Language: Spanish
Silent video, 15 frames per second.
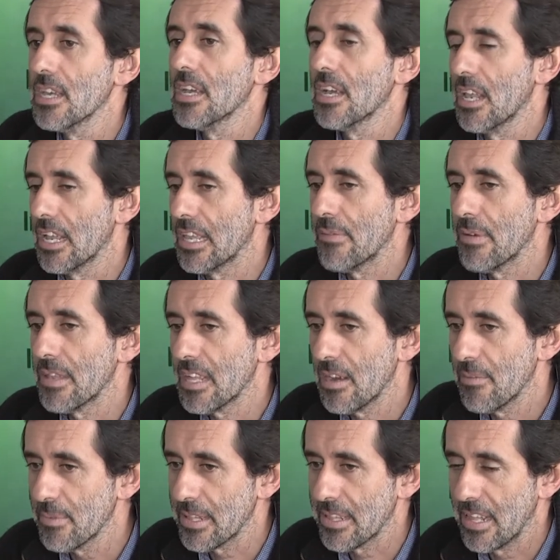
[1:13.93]
y que la
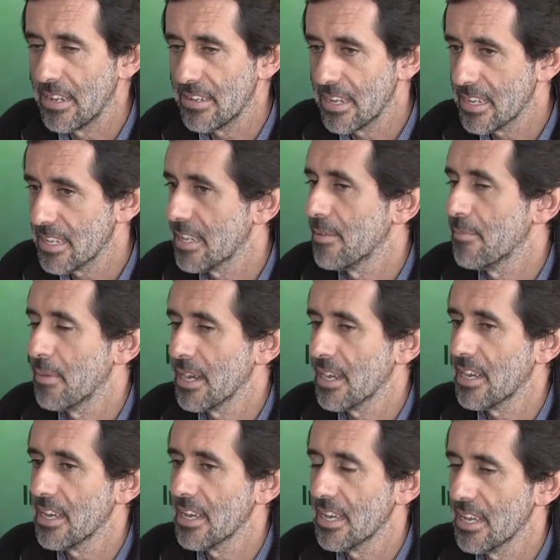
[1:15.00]
temática ambiental ya está más
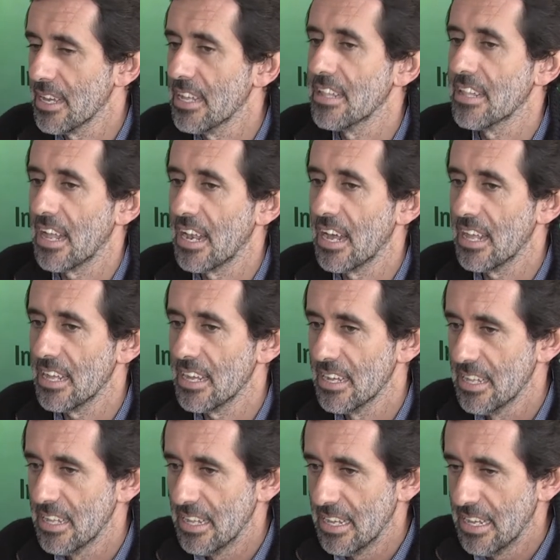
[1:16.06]
que instalada